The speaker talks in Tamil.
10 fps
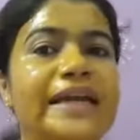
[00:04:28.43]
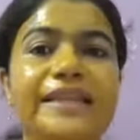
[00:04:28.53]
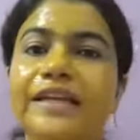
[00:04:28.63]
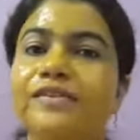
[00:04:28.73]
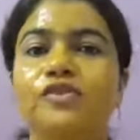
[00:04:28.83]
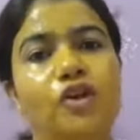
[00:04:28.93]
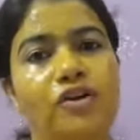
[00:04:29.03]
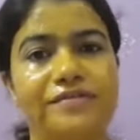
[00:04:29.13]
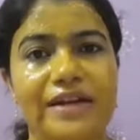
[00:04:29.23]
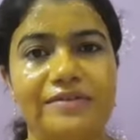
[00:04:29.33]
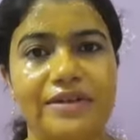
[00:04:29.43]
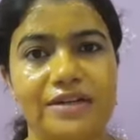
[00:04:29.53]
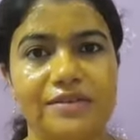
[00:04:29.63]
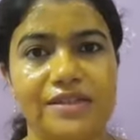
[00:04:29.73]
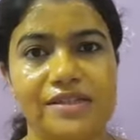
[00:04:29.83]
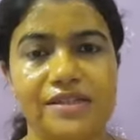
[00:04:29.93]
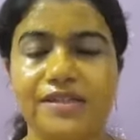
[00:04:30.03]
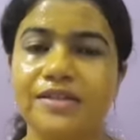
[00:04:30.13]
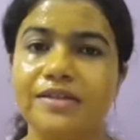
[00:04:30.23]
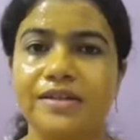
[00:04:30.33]
இதை நான் வந்து ஒரு ஆஃப் அன் ஹவரில்
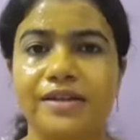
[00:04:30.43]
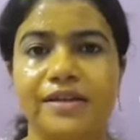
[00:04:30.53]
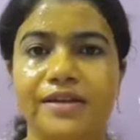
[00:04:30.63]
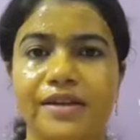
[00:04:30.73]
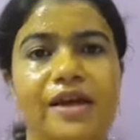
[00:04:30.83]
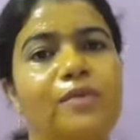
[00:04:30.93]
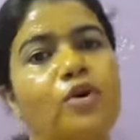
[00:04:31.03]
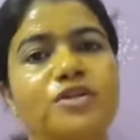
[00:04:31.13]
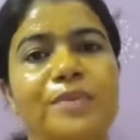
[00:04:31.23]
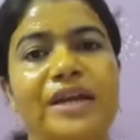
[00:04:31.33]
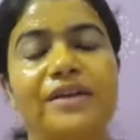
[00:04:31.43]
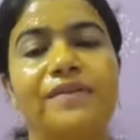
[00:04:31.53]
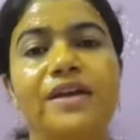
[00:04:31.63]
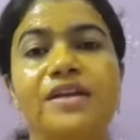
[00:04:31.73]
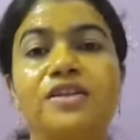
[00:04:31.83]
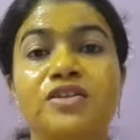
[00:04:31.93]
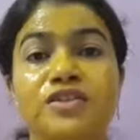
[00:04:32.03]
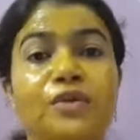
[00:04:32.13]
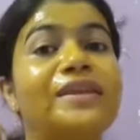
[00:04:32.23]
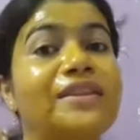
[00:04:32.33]
வந்துட்டு நான் வாஷ் பண்ணிவிடுவேன்
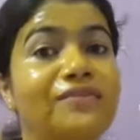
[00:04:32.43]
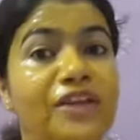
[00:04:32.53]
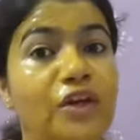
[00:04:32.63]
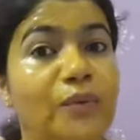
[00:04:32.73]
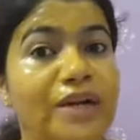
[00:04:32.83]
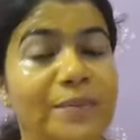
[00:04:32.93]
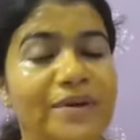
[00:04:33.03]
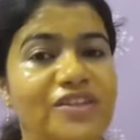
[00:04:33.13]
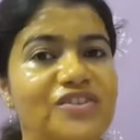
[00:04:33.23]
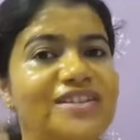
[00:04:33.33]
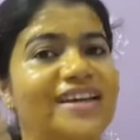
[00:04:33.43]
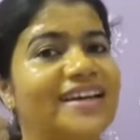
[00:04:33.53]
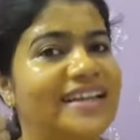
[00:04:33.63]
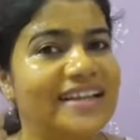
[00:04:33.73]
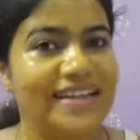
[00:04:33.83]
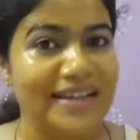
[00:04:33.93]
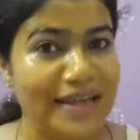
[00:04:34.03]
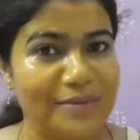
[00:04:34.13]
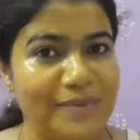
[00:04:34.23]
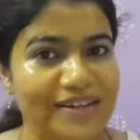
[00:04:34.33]
ஸோ இந்த வீடியோ உங்களுக்கு பிடிச்சிருந்தா
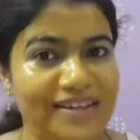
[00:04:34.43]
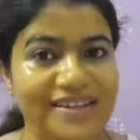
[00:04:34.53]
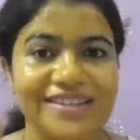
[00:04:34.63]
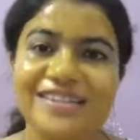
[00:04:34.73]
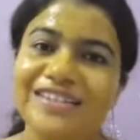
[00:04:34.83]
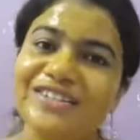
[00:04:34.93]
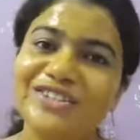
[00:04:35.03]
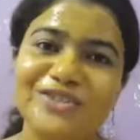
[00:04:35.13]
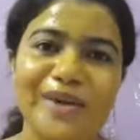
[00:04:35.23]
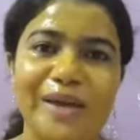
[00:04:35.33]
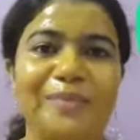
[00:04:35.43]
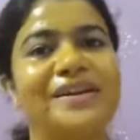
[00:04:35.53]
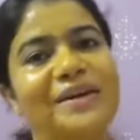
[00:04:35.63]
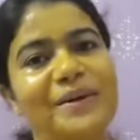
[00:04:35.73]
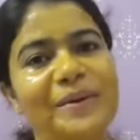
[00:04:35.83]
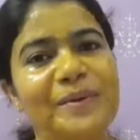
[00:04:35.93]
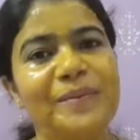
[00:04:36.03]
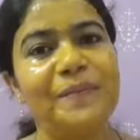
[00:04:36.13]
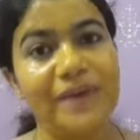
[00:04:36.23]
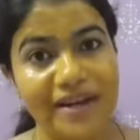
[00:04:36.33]
லைக் பண்ணுங்கள் ஷேர் பண்ணுங்கள்
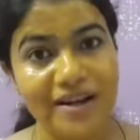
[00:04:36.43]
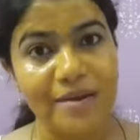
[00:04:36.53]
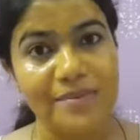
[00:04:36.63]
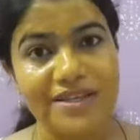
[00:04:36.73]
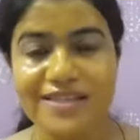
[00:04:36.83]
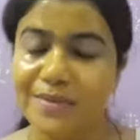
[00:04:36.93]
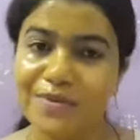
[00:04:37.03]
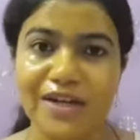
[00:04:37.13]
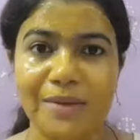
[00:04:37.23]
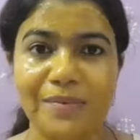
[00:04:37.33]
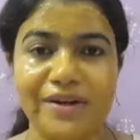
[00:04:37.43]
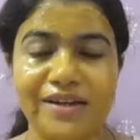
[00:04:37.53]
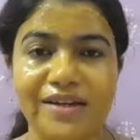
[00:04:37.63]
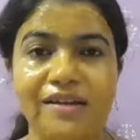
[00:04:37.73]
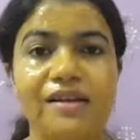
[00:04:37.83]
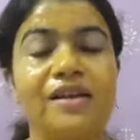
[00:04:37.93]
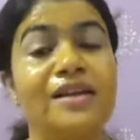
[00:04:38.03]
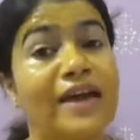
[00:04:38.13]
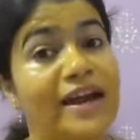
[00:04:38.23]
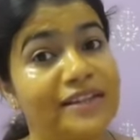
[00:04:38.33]
மறக்காமல் சப்ஸ்கிரைப் பண்ணுங்கள்
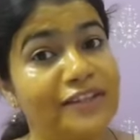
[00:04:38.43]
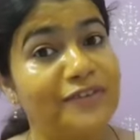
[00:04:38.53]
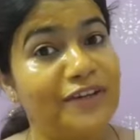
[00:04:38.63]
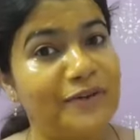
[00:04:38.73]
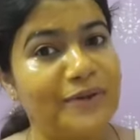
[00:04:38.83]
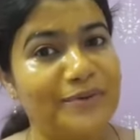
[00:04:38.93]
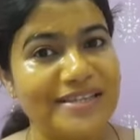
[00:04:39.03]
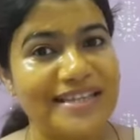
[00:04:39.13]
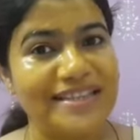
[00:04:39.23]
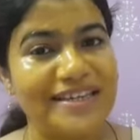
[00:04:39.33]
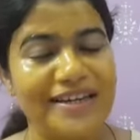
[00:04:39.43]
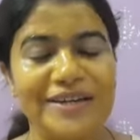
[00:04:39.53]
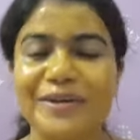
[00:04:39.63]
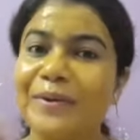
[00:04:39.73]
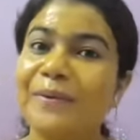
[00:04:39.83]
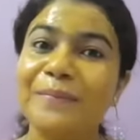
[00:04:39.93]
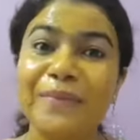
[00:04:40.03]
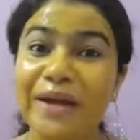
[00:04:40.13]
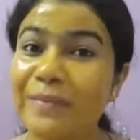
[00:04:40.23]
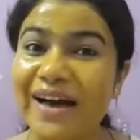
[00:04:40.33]
அடுத்த வீடியோவில் உங்களை சந்திக்கிறேன்
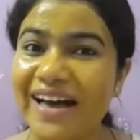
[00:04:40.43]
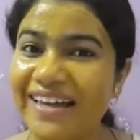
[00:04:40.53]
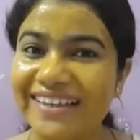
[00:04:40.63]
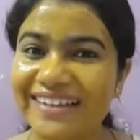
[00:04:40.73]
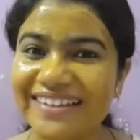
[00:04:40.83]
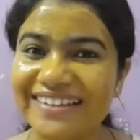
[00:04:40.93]
பாய் பாய்